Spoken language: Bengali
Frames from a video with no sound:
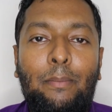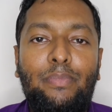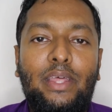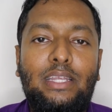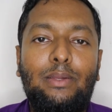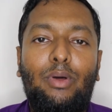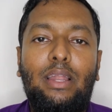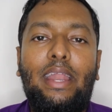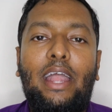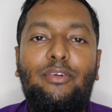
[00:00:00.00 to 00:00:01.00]
আপনার কি
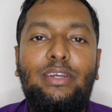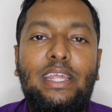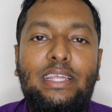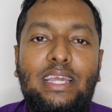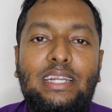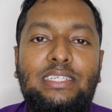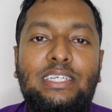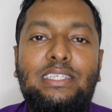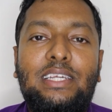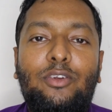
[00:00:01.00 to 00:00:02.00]
বলে নায়ক নায়িকা
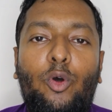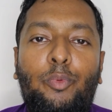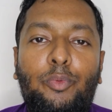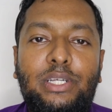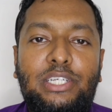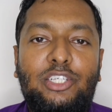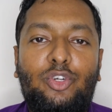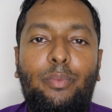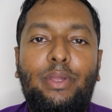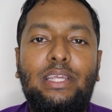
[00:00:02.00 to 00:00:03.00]
এসেছেন অপু বিশ্বাস
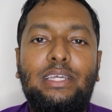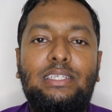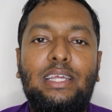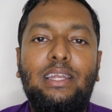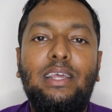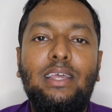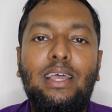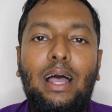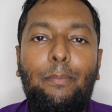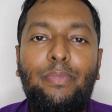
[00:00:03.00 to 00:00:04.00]
কবে গিয়েছেন
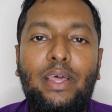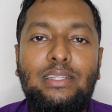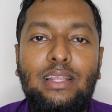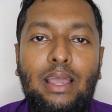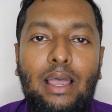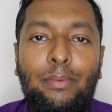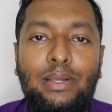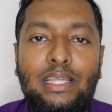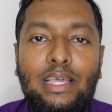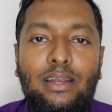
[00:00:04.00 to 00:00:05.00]
আপনার
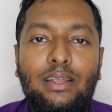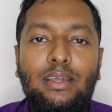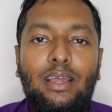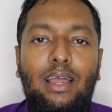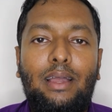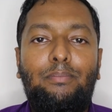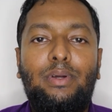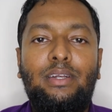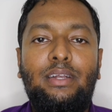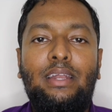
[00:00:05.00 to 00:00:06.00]
আমাদের
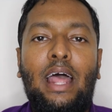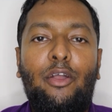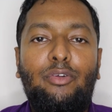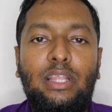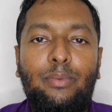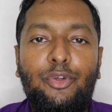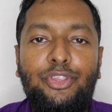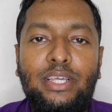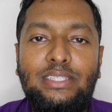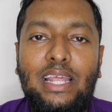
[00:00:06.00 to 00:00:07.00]
নায়কদের
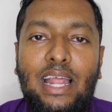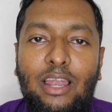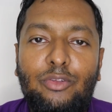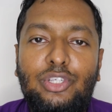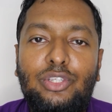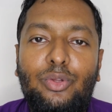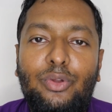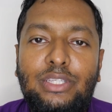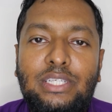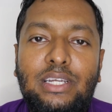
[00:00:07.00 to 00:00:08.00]
মধ্যে যারা আলোচিত
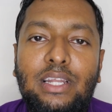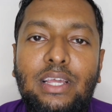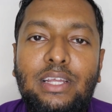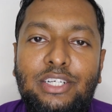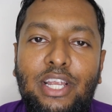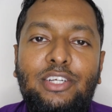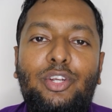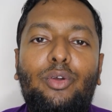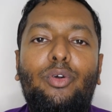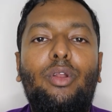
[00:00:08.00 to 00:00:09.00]
রয়েছেন সেই
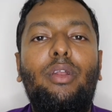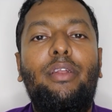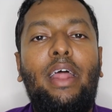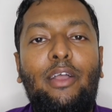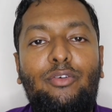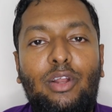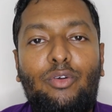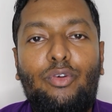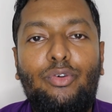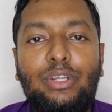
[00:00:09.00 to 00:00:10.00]
সকল নায়করা
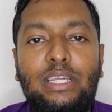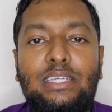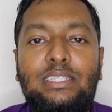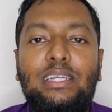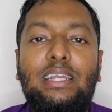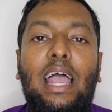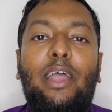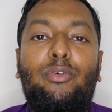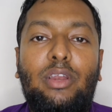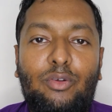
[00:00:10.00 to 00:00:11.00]
কখন গিয়েছেন
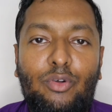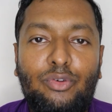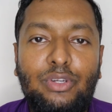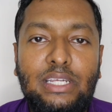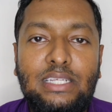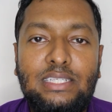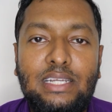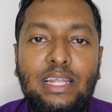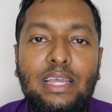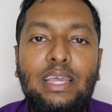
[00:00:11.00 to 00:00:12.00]
গায়করা কখন
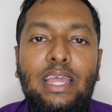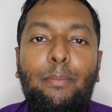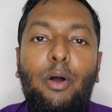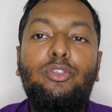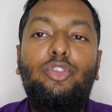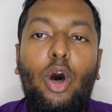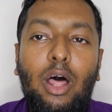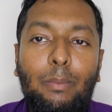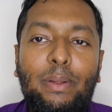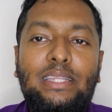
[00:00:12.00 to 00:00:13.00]
গিয়েছেন এবং
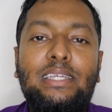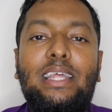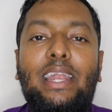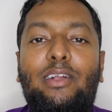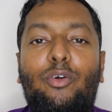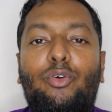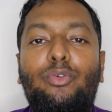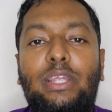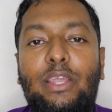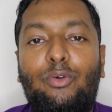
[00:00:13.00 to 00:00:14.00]
দল বেঁধে তারা
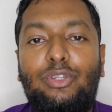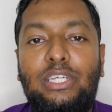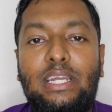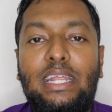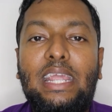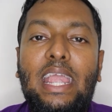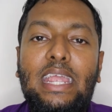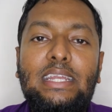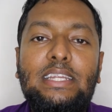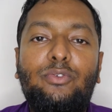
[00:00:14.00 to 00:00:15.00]
কখন কি করছেন
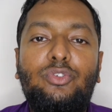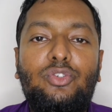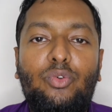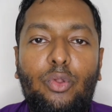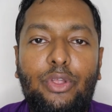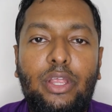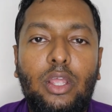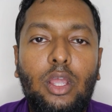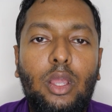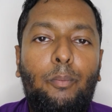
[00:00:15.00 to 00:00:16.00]
এই নিউজগুলোই
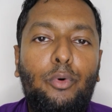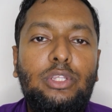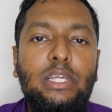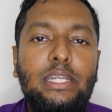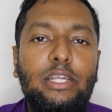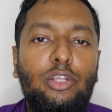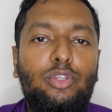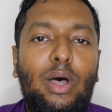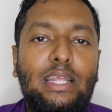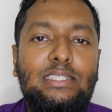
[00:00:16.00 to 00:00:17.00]

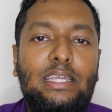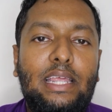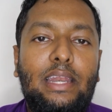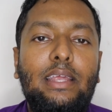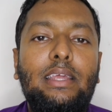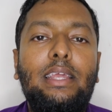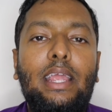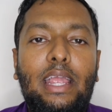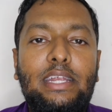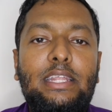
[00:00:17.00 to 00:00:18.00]
প্রতিনিয়ত আজকের
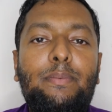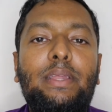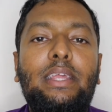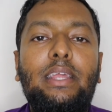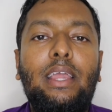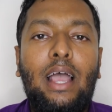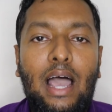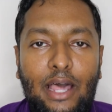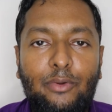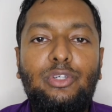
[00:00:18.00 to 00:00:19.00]
এই ডিবি
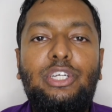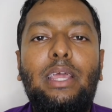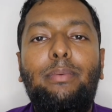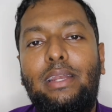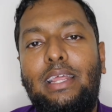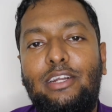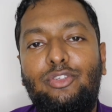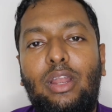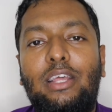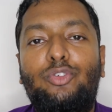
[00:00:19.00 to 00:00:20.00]
হারুন সাহেবের
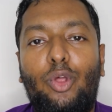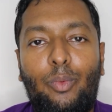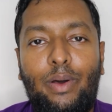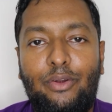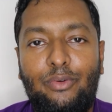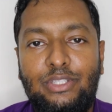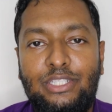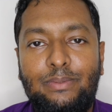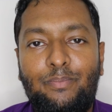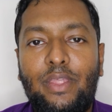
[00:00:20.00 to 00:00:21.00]
কার্যালয়ে চলমান
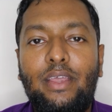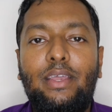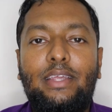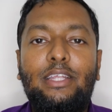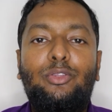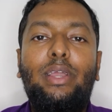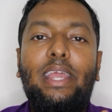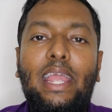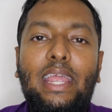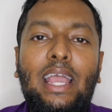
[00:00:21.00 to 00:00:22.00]
রয়েছে কিন্তু
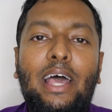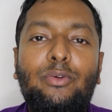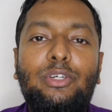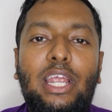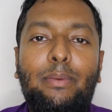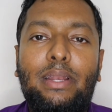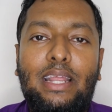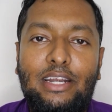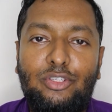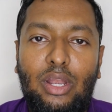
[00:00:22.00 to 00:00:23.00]
এই হারুন সাহেবের
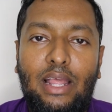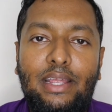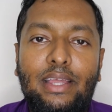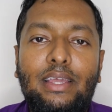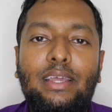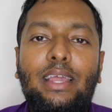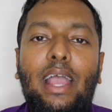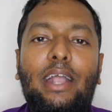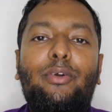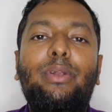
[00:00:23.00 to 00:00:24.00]
কার্যালয়ে
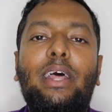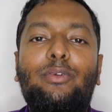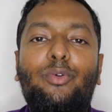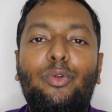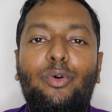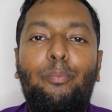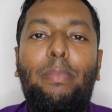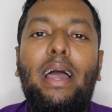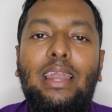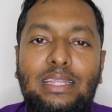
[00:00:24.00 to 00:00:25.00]
এখন আর কোনো
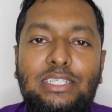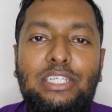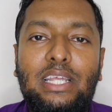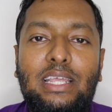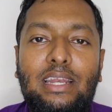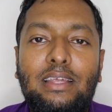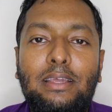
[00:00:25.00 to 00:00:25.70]
বাংলাদেশের